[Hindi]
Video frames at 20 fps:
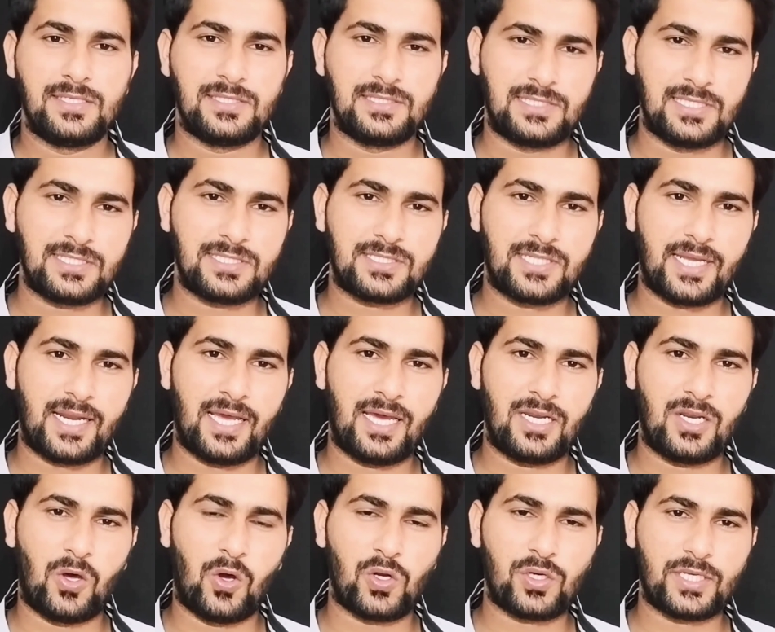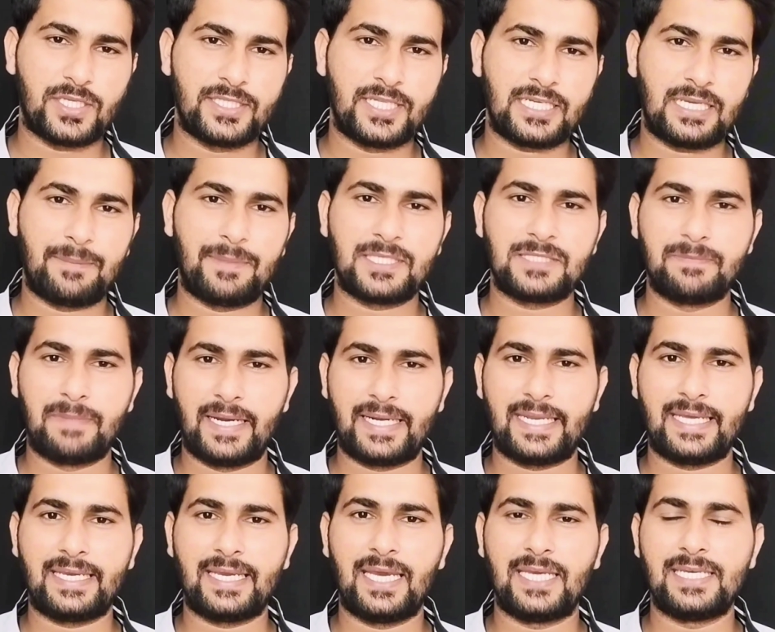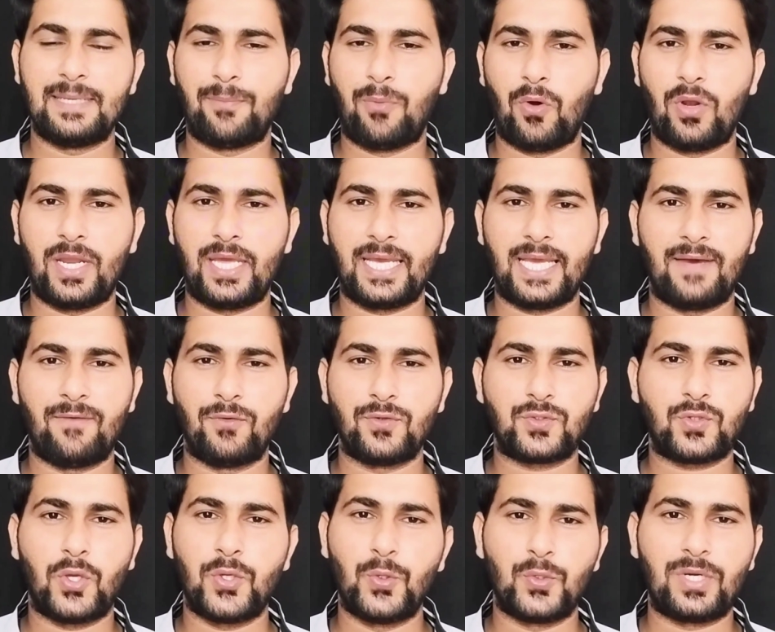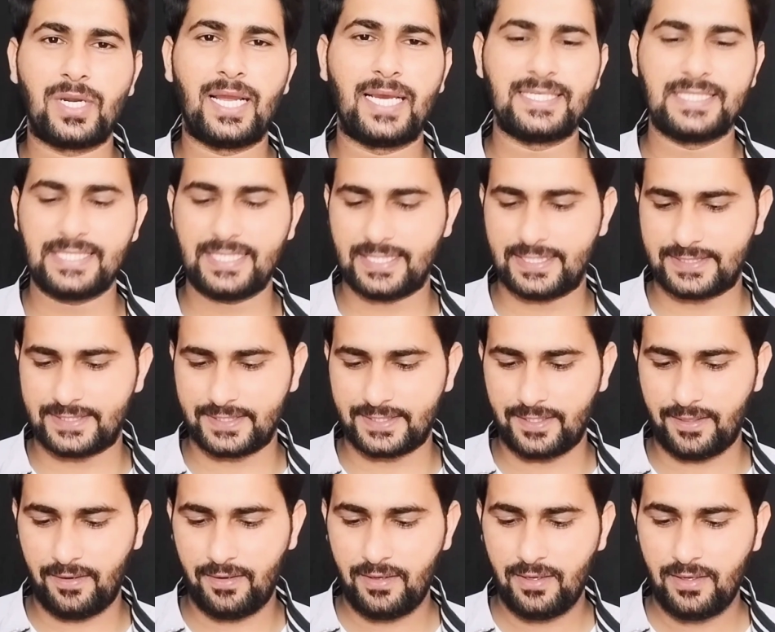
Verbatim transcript: जिस तरह लाहौल के अंदर के पास बैटिंग है या बॉलिंग है वो उसको यूटिलाइज नहीं कर सका